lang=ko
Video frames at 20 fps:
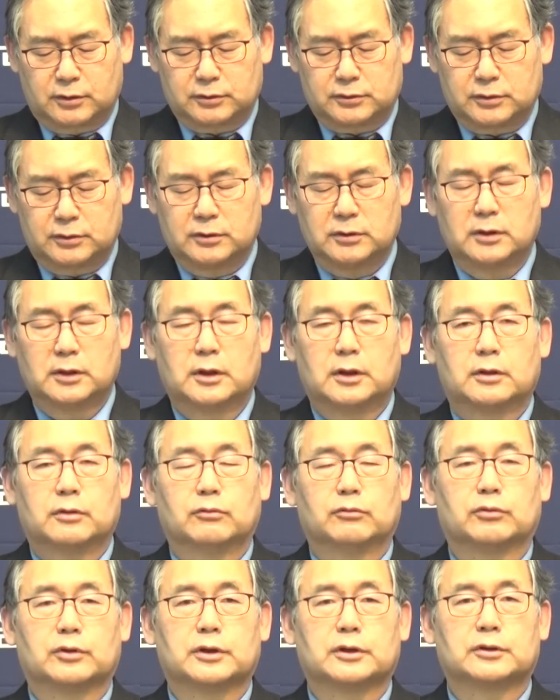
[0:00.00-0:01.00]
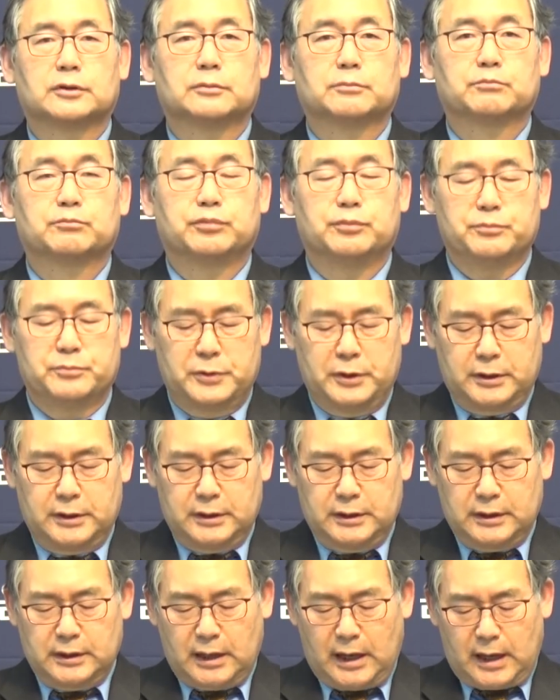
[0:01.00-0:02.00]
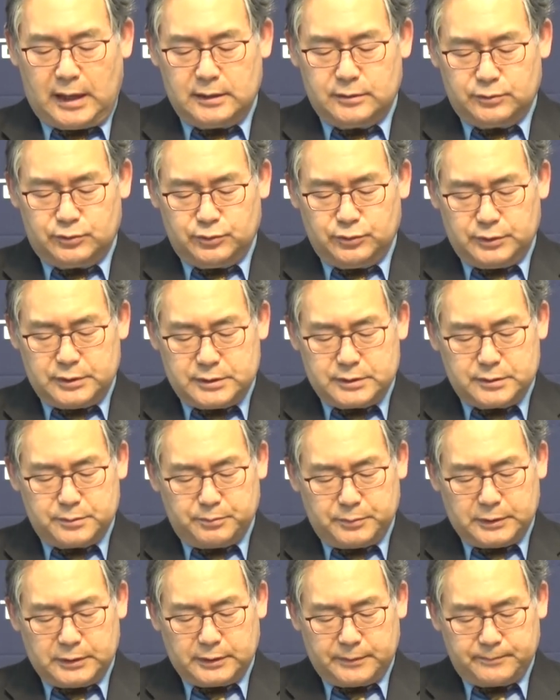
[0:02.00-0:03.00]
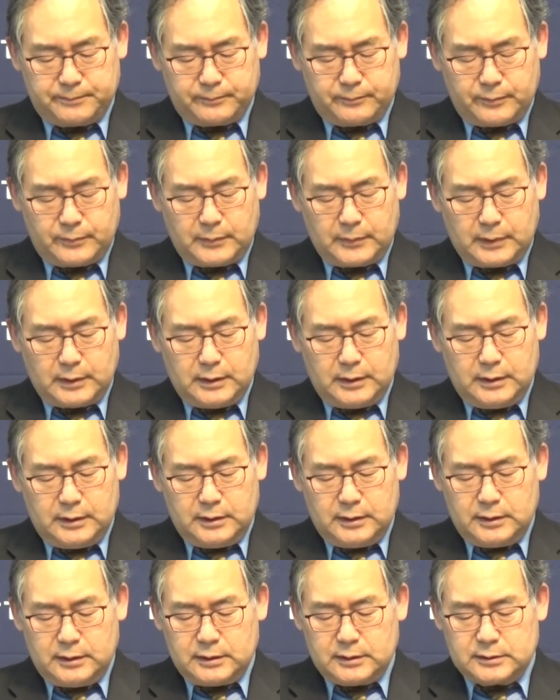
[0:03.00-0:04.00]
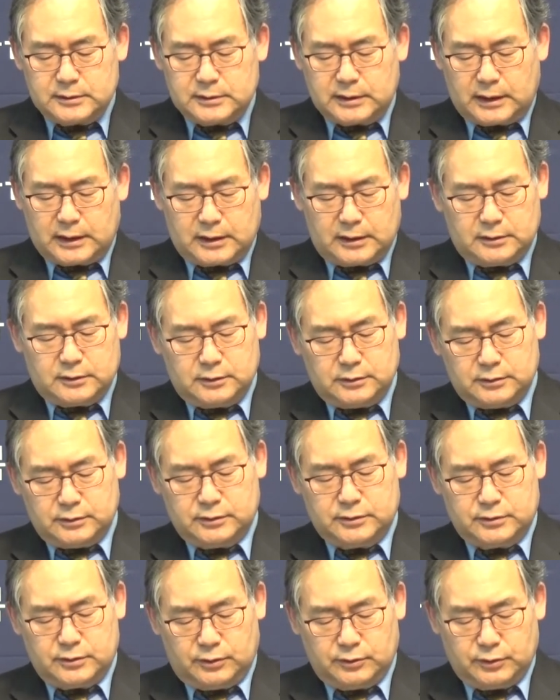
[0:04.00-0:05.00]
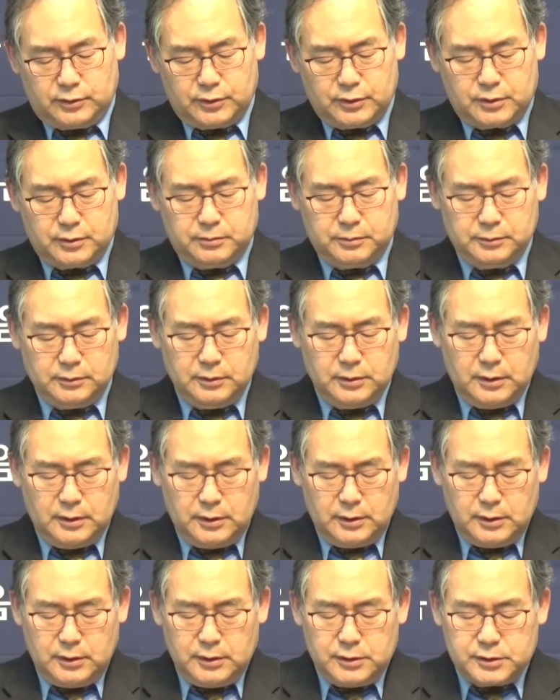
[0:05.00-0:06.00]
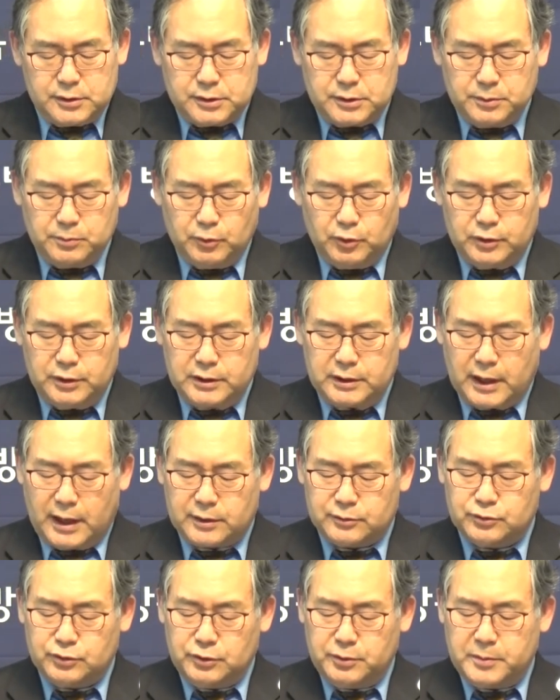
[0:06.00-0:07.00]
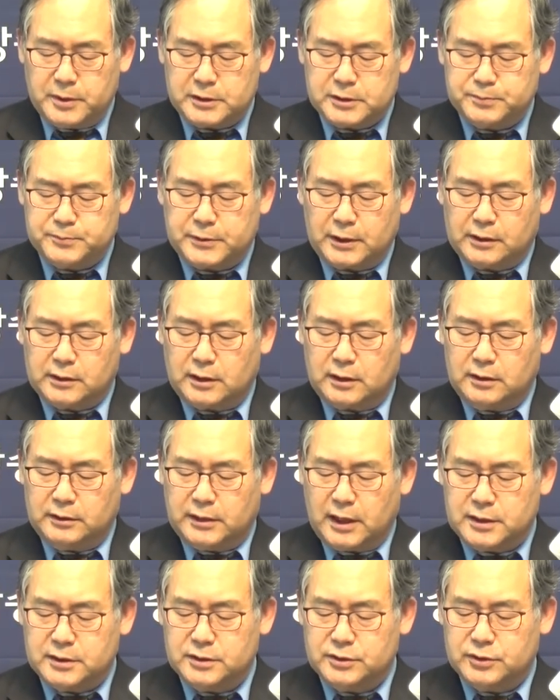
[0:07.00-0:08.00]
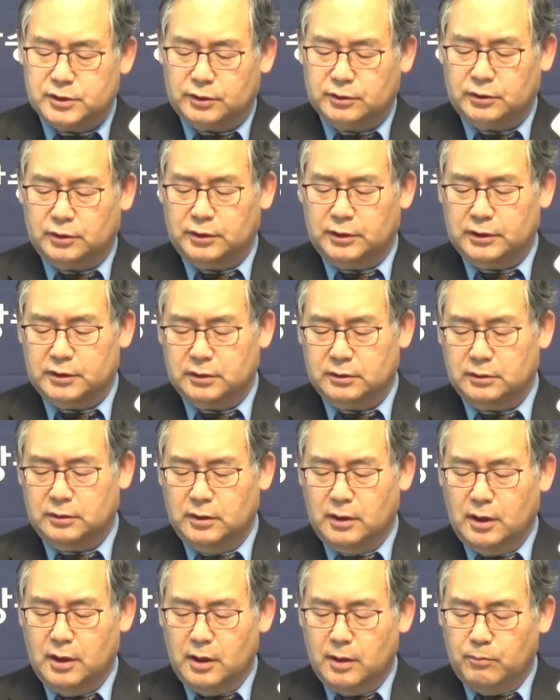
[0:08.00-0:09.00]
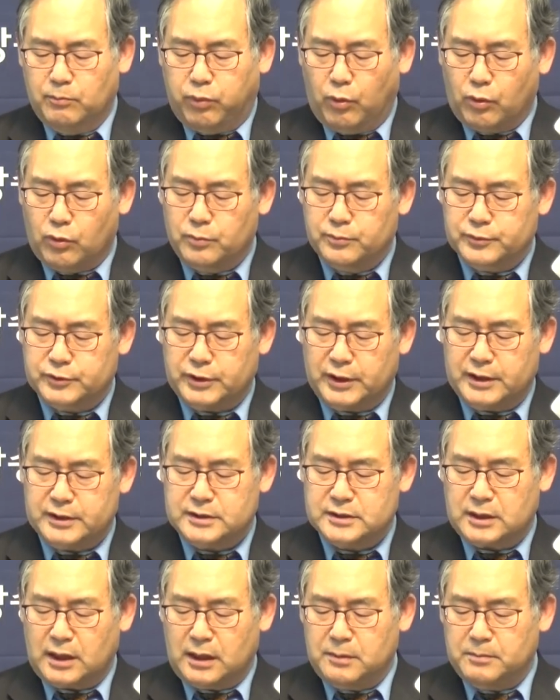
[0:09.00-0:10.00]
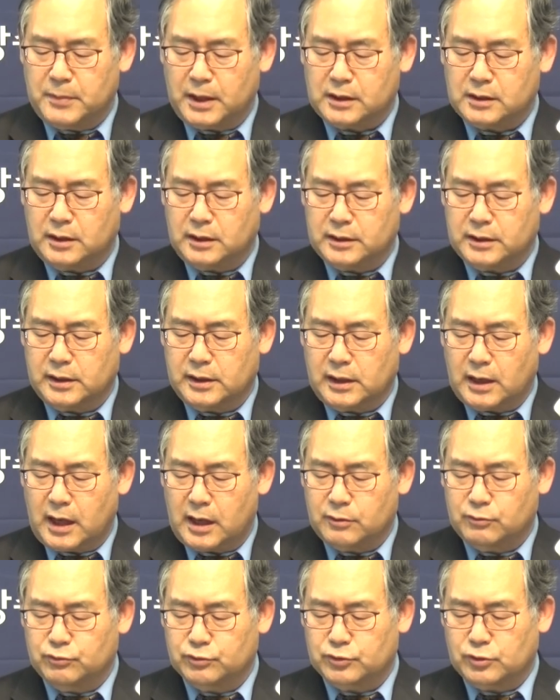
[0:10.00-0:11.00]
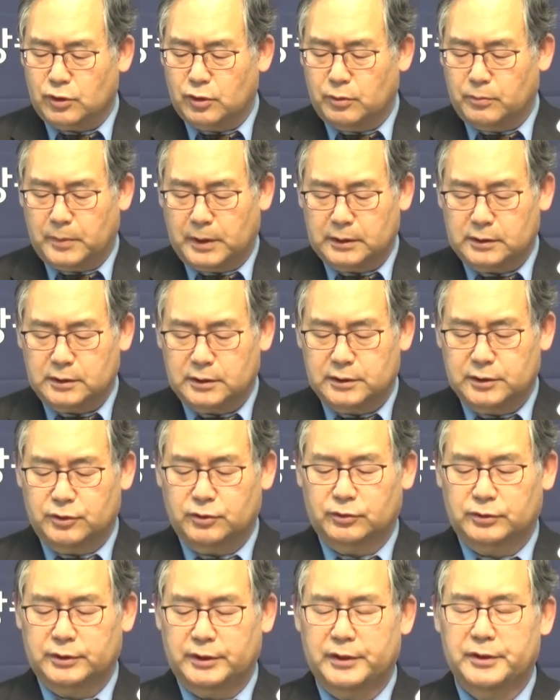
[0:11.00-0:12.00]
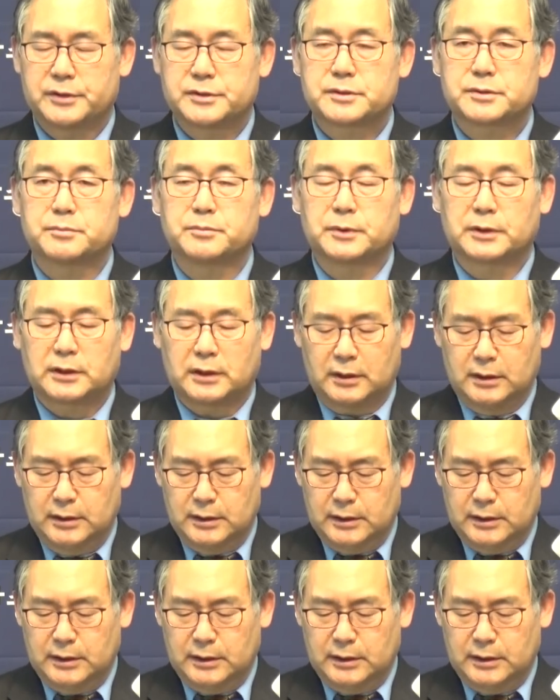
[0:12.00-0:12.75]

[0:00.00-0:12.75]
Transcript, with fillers: 것을 우리는 분명히 알 수 있습니다. 사랑하는 성도 여러분, 시몬이 예수님의 십자가를 대신 졌던 일은 복음서에 짤막하게 한 구절로만 기록되어 있습니다.